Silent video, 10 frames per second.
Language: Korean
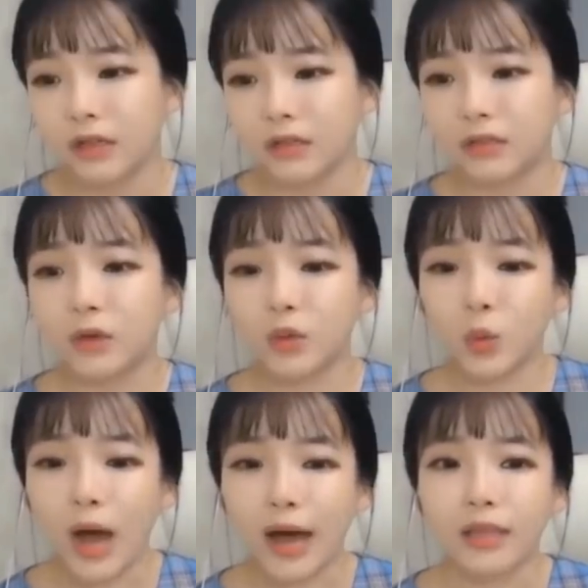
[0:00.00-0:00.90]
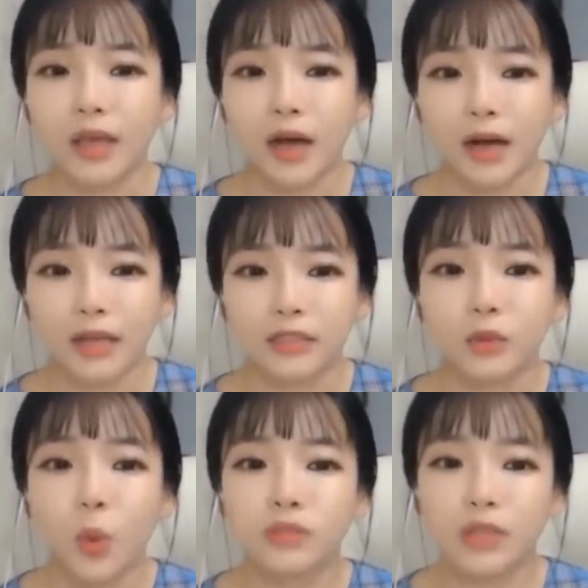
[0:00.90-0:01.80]
그것도 아내가
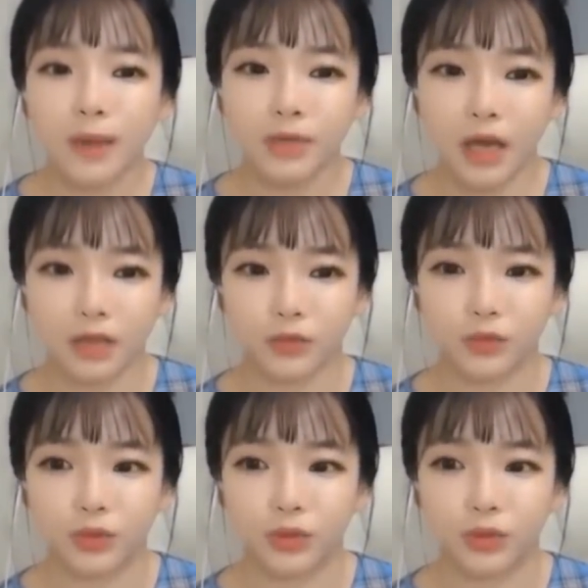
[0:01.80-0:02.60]
같이 동참을 해가지고.